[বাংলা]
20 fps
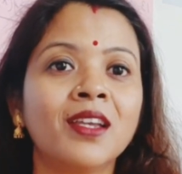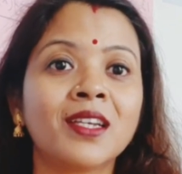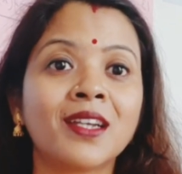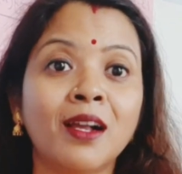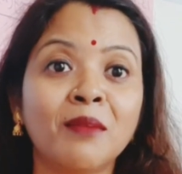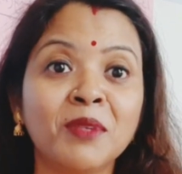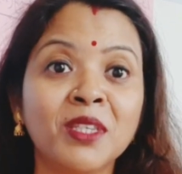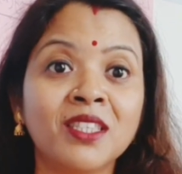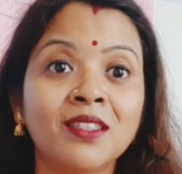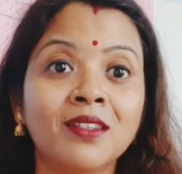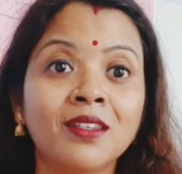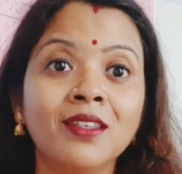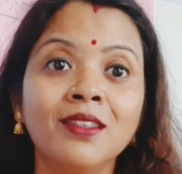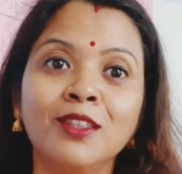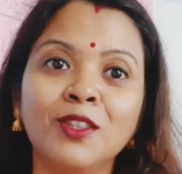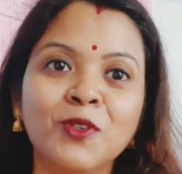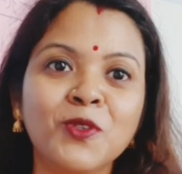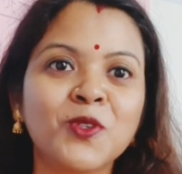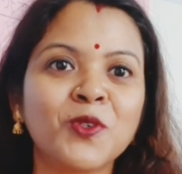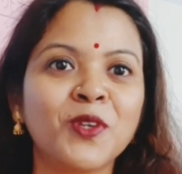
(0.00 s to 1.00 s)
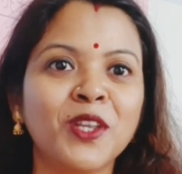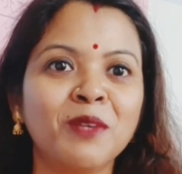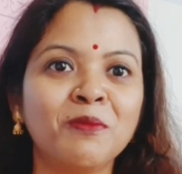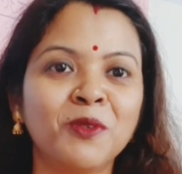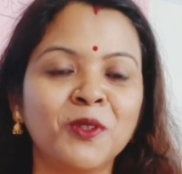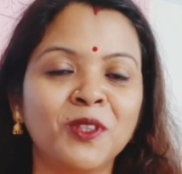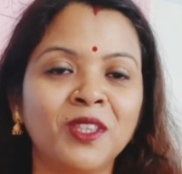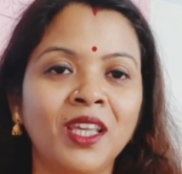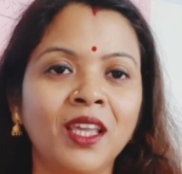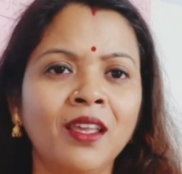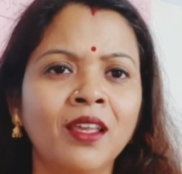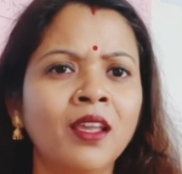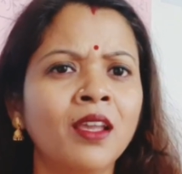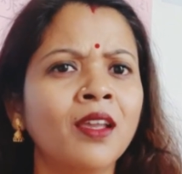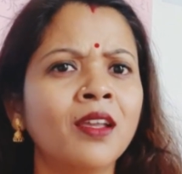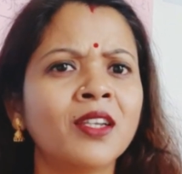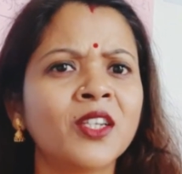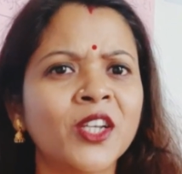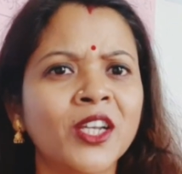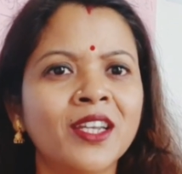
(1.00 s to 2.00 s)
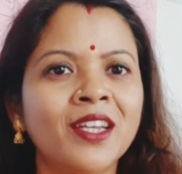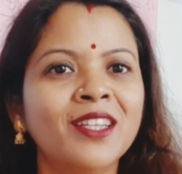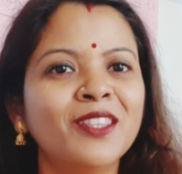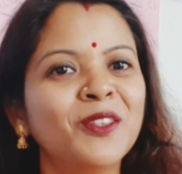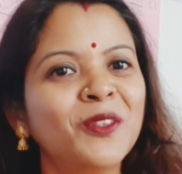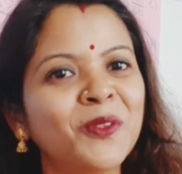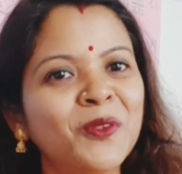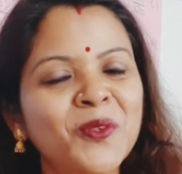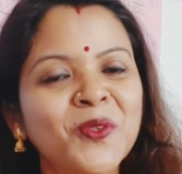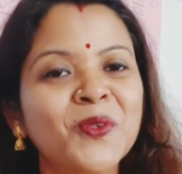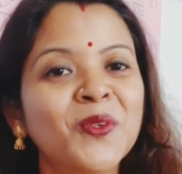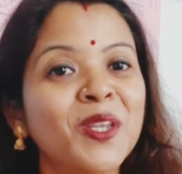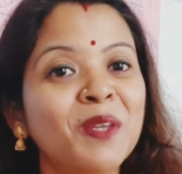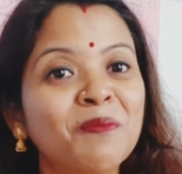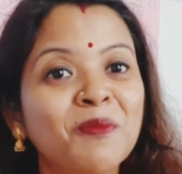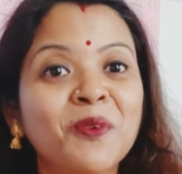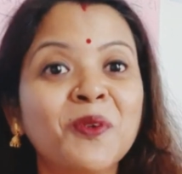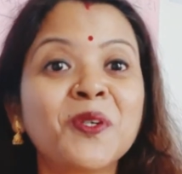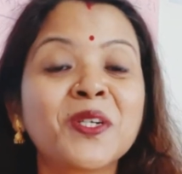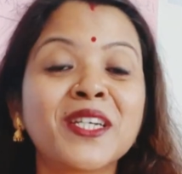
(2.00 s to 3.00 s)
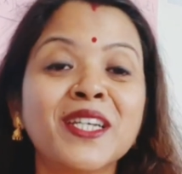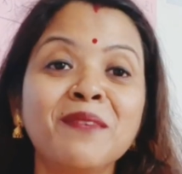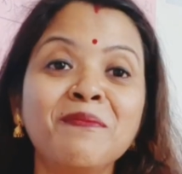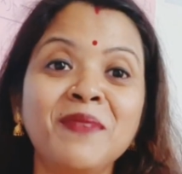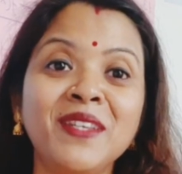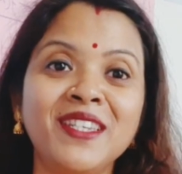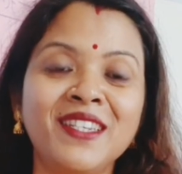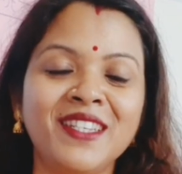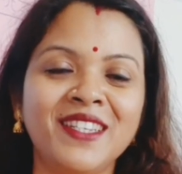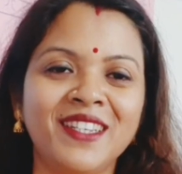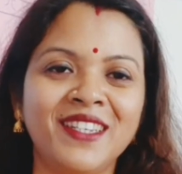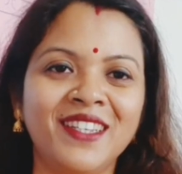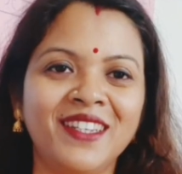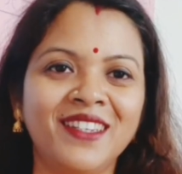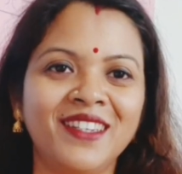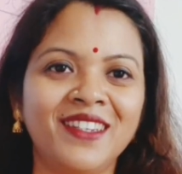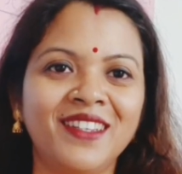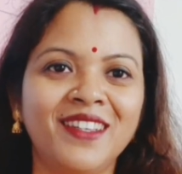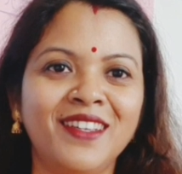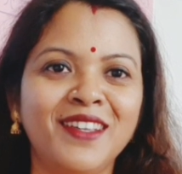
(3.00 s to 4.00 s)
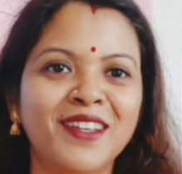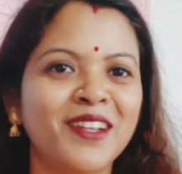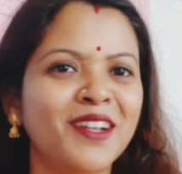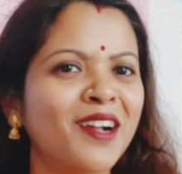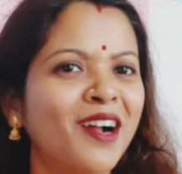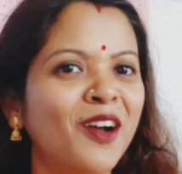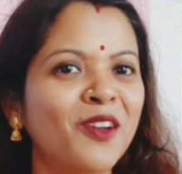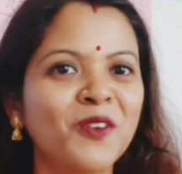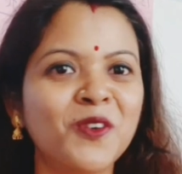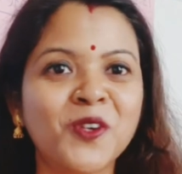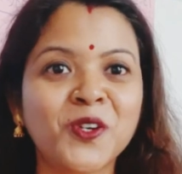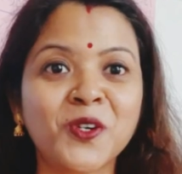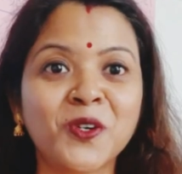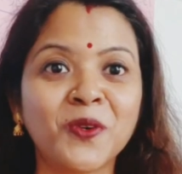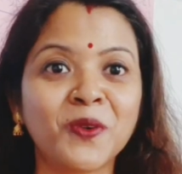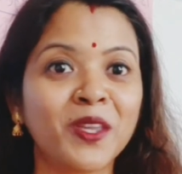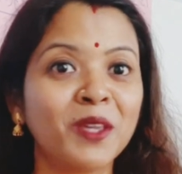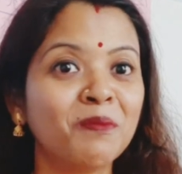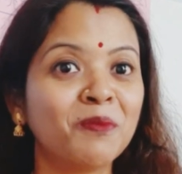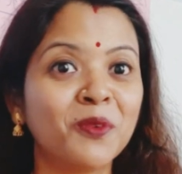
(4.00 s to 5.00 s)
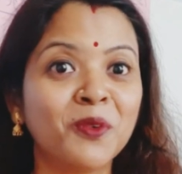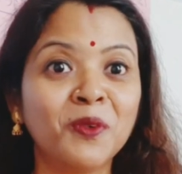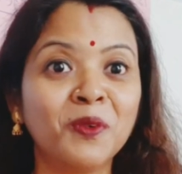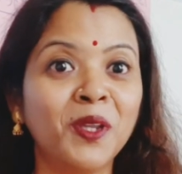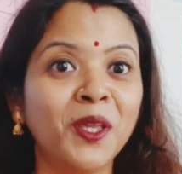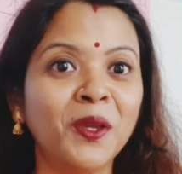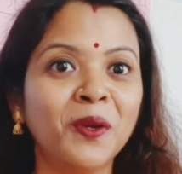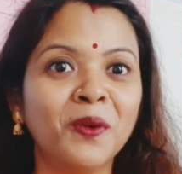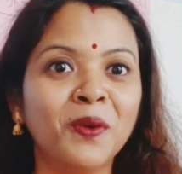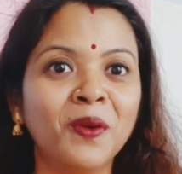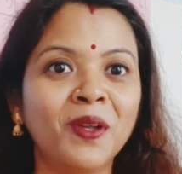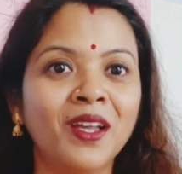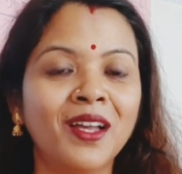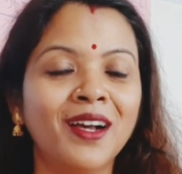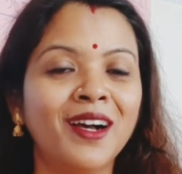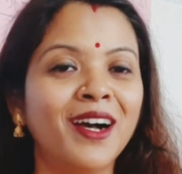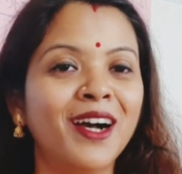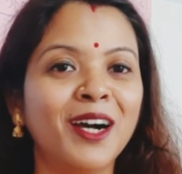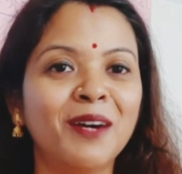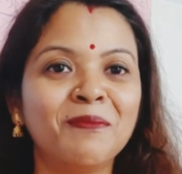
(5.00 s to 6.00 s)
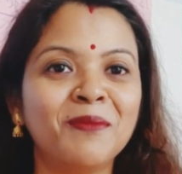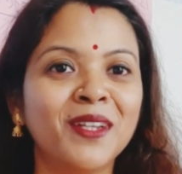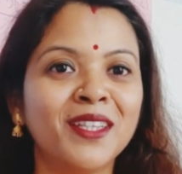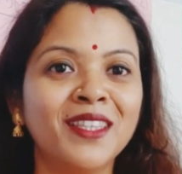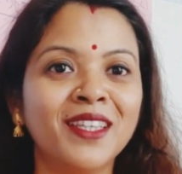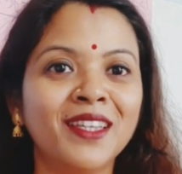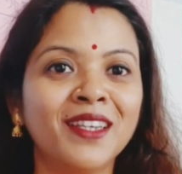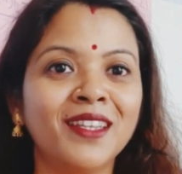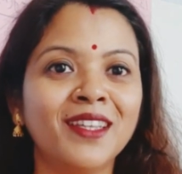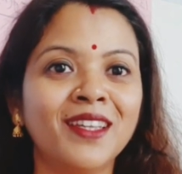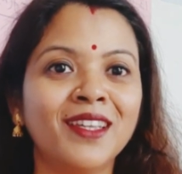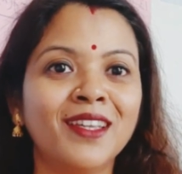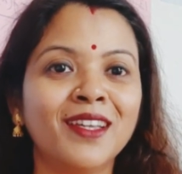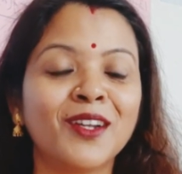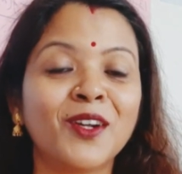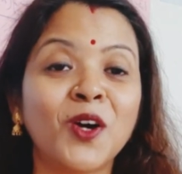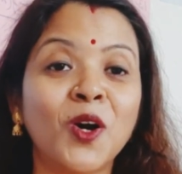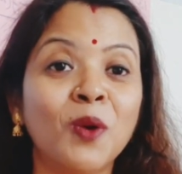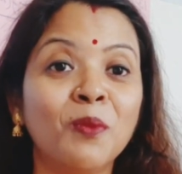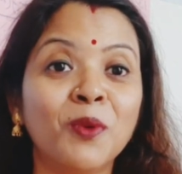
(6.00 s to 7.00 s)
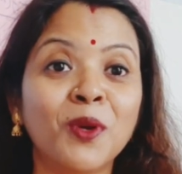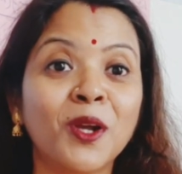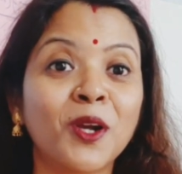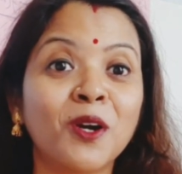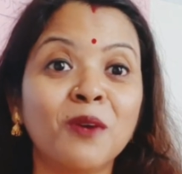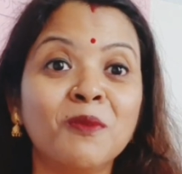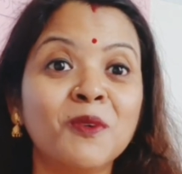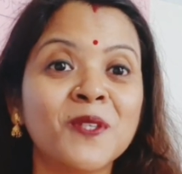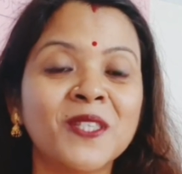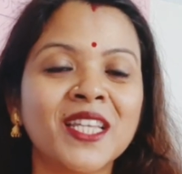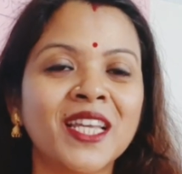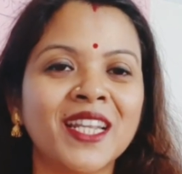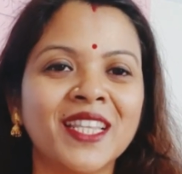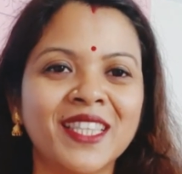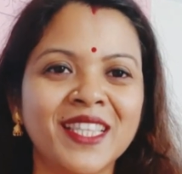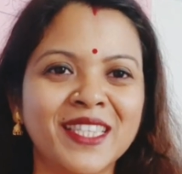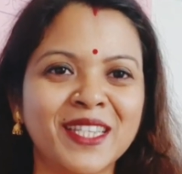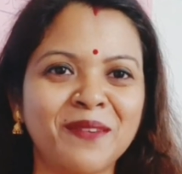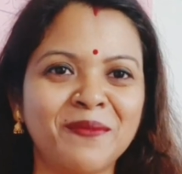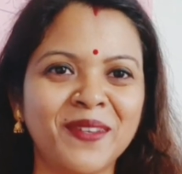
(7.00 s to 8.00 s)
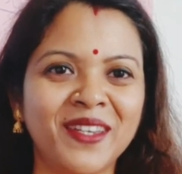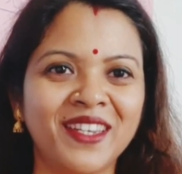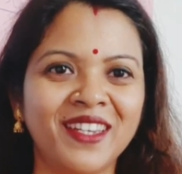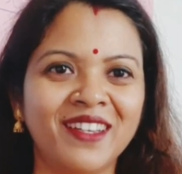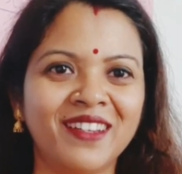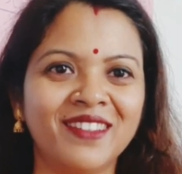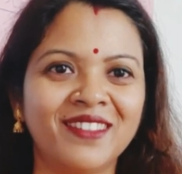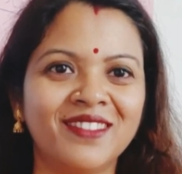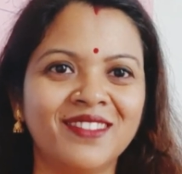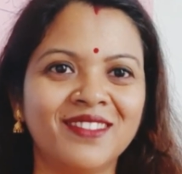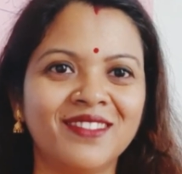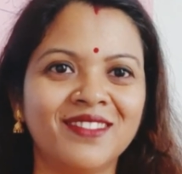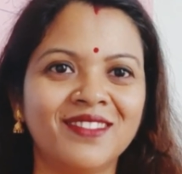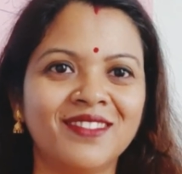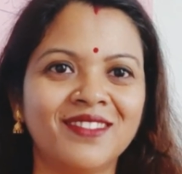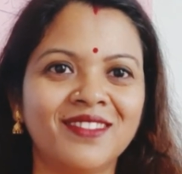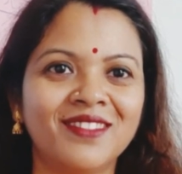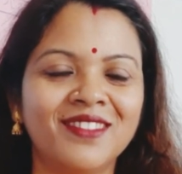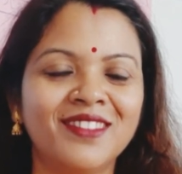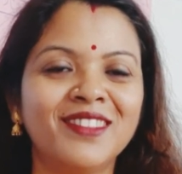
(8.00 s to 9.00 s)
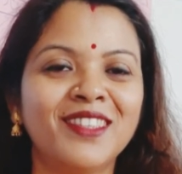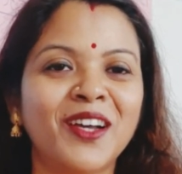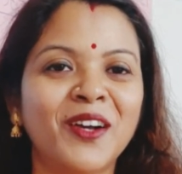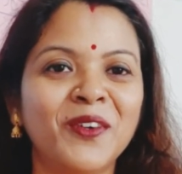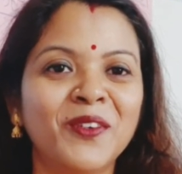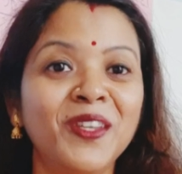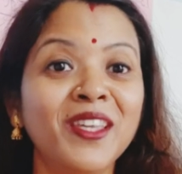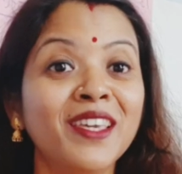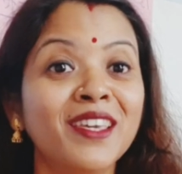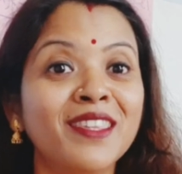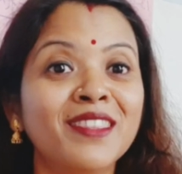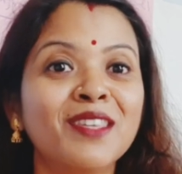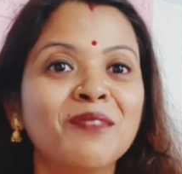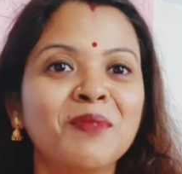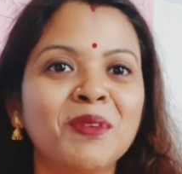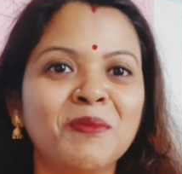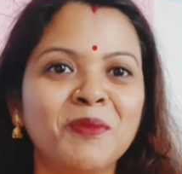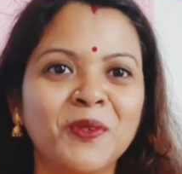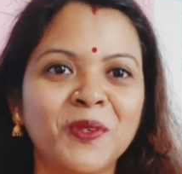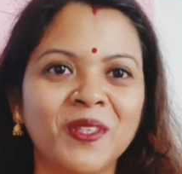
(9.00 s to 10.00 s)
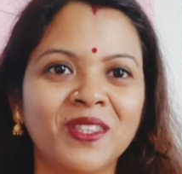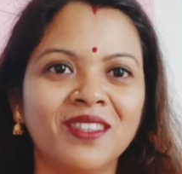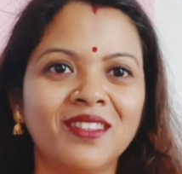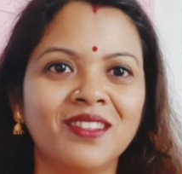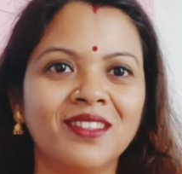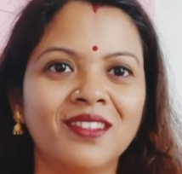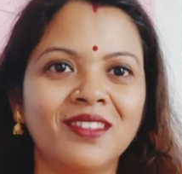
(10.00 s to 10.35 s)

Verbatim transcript: স্বামী স্ত্রী দুজনের মধ্যে সেটা দুজনে বসে মিটিয়ে নিন কারোর সঙ্গে ভুলেও আপনাদের খবরাখবর জানাতে যাবেন না তাহলে হিতে বিপরীত